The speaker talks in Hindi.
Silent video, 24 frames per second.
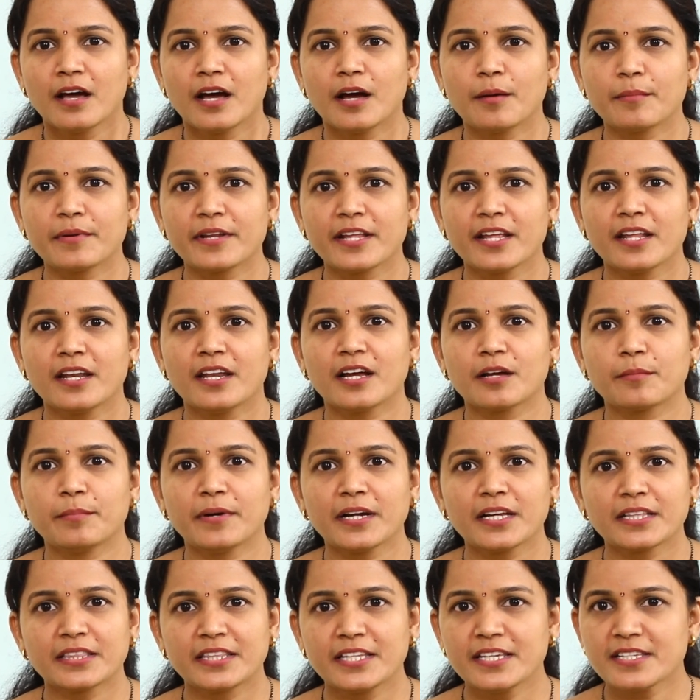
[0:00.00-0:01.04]
हमने
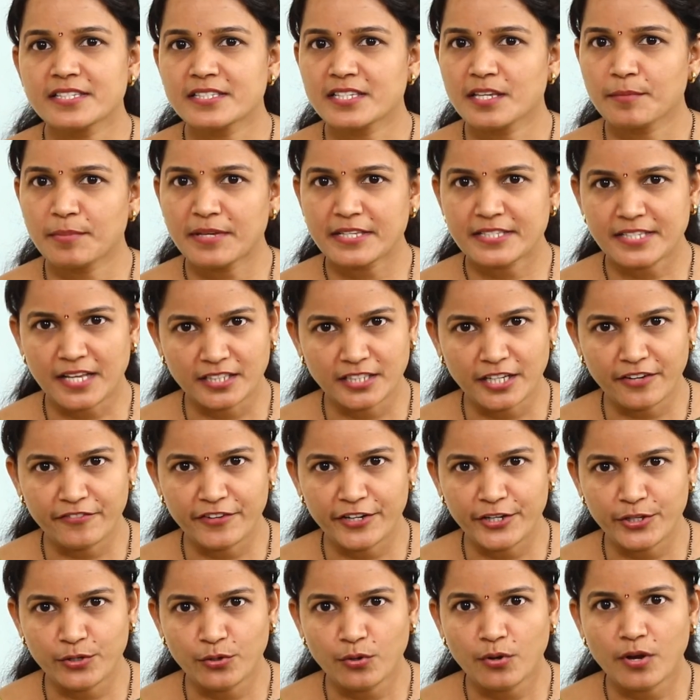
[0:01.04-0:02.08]
लगभग 30 से भी ज़्यादा
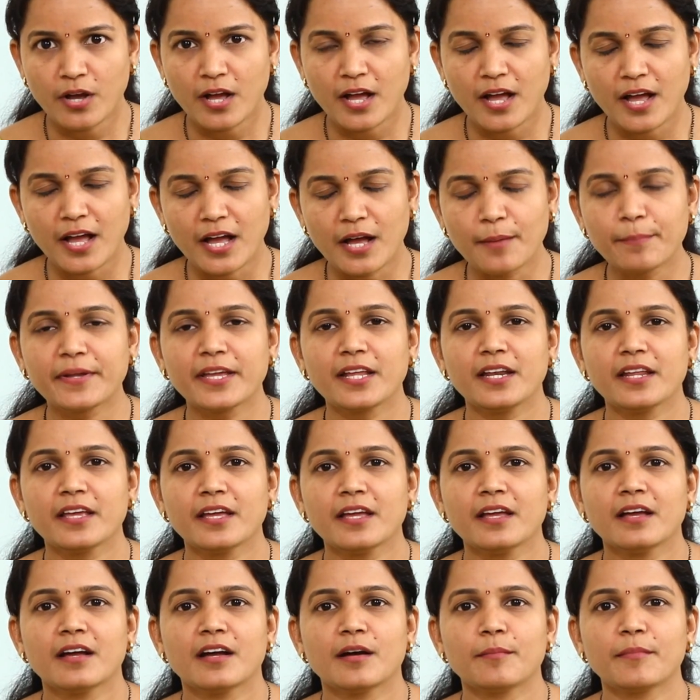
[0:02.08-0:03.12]
वीडियो आपके
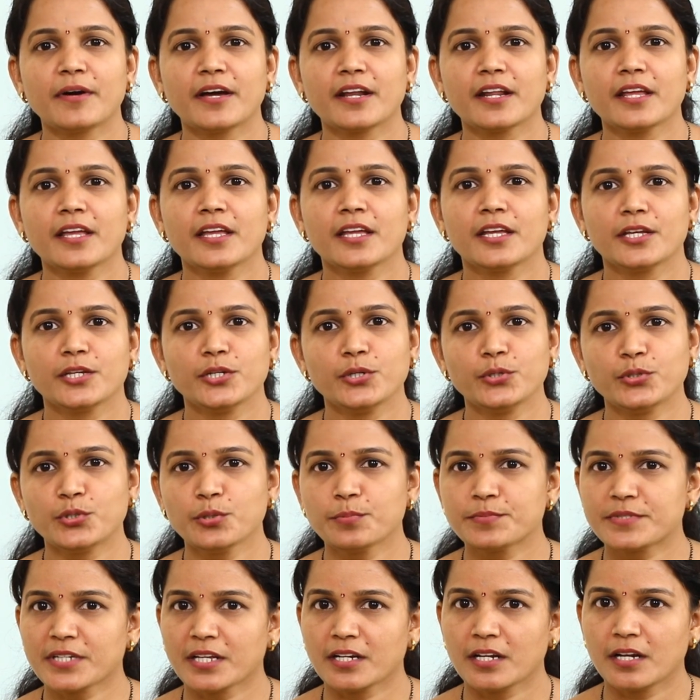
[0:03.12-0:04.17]
लिए हमारे
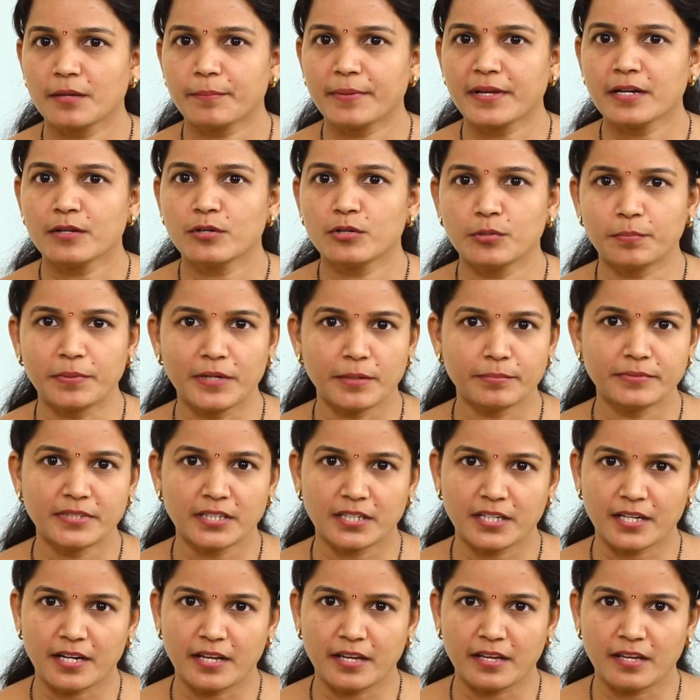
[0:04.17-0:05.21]
यूट्यूब चैनल पर उपलब्ध
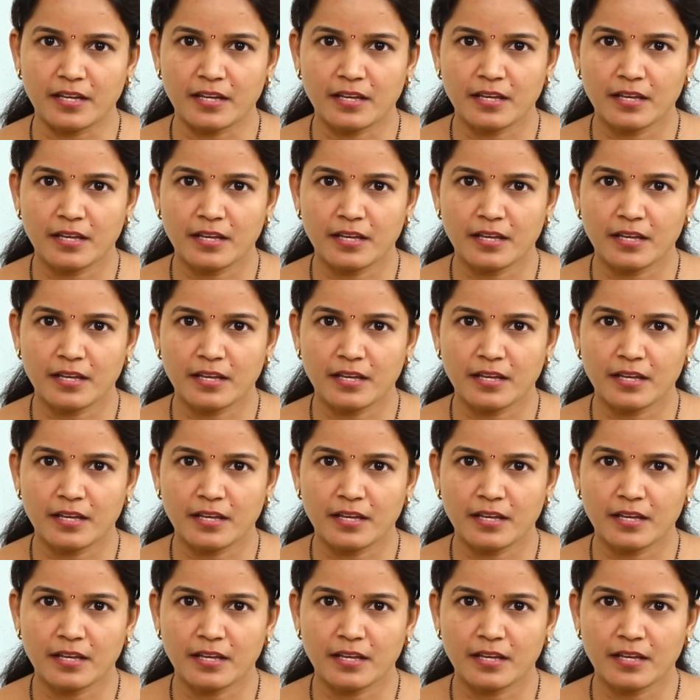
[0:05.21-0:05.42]
कराए